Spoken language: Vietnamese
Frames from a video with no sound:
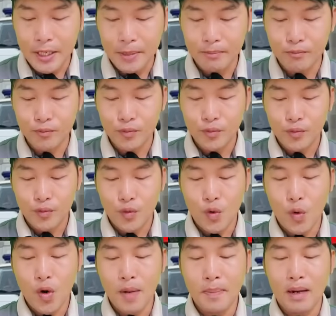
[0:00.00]
stream
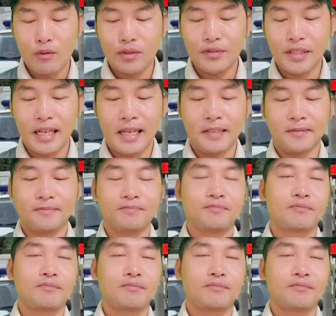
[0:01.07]
của bà nguyễn phương hằng